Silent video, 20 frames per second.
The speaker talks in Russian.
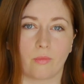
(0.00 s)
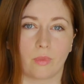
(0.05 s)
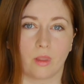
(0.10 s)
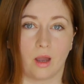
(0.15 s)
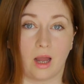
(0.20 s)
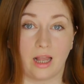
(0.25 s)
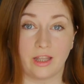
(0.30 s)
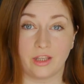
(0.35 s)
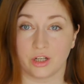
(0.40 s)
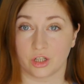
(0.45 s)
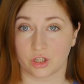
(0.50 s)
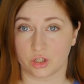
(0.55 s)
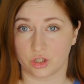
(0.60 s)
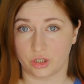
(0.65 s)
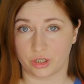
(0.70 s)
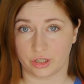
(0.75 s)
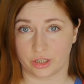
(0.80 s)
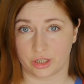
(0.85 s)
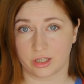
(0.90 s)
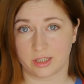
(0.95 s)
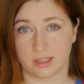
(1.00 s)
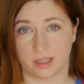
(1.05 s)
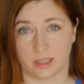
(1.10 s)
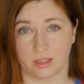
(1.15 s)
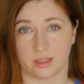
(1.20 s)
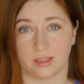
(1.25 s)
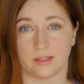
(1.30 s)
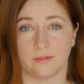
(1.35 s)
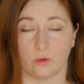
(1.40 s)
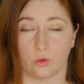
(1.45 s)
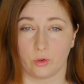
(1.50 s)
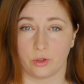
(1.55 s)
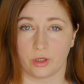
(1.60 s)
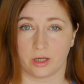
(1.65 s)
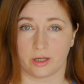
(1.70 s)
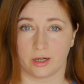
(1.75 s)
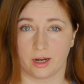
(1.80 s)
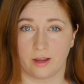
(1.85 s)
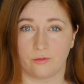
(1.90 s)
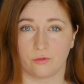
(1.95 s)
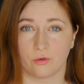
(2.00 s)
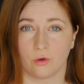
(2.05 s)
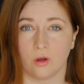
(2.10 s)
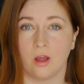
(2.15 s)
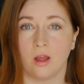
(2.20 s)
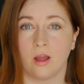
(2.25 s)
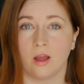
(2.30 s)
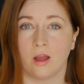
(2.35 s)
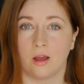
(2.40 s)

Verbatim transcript: Они расширили, кстати, свою географию.